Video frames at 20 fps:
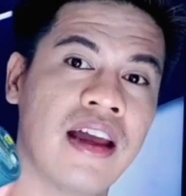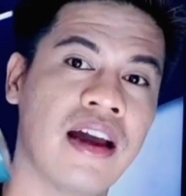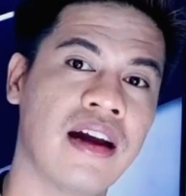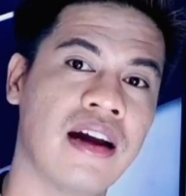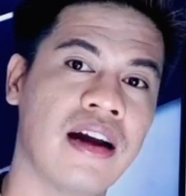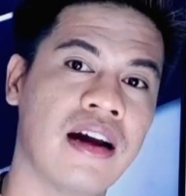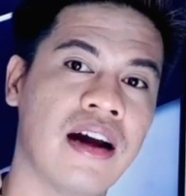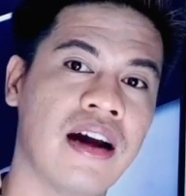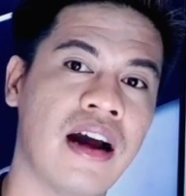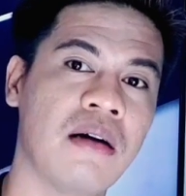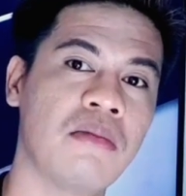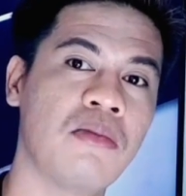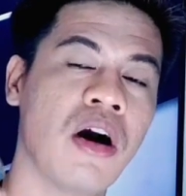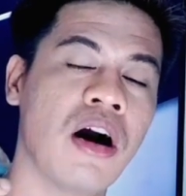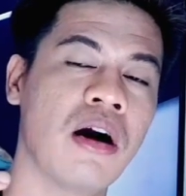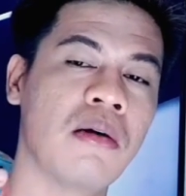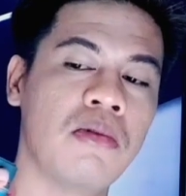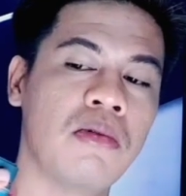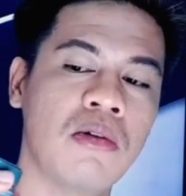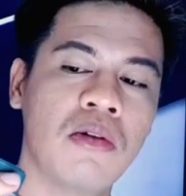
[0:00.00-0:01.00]
yang
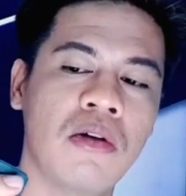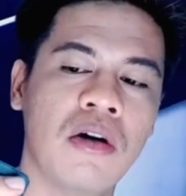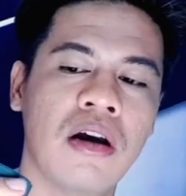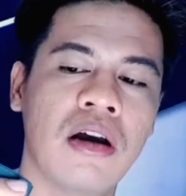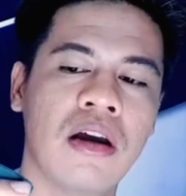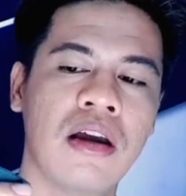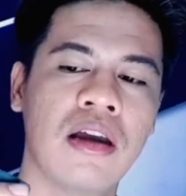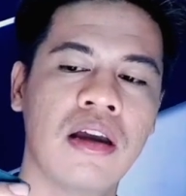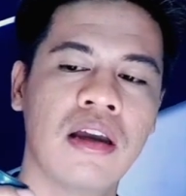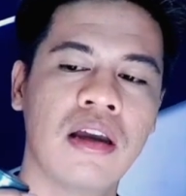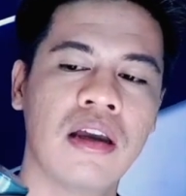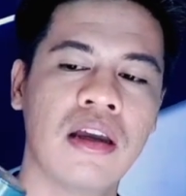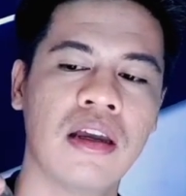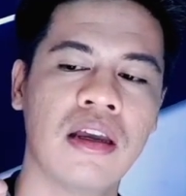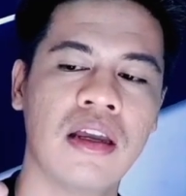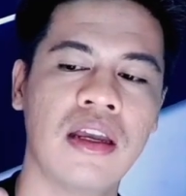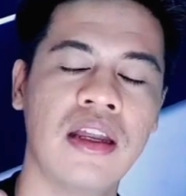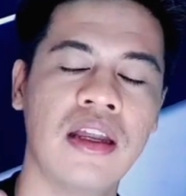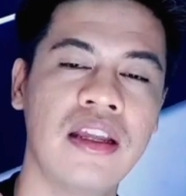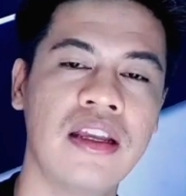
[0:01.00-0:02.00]
abu-abu.
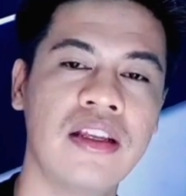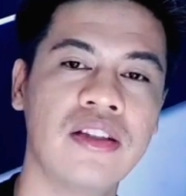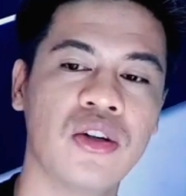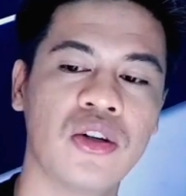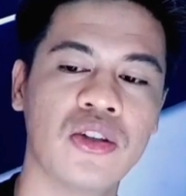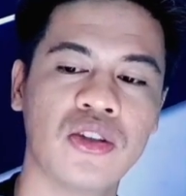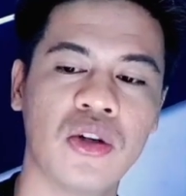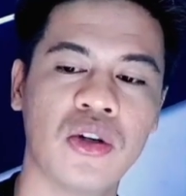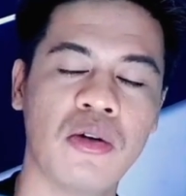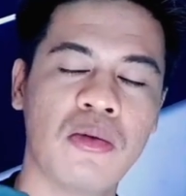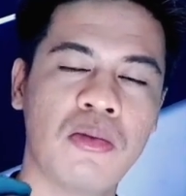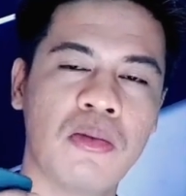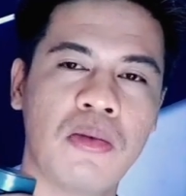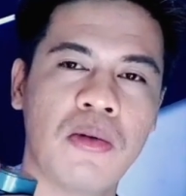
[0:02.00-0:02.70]
Ini cocok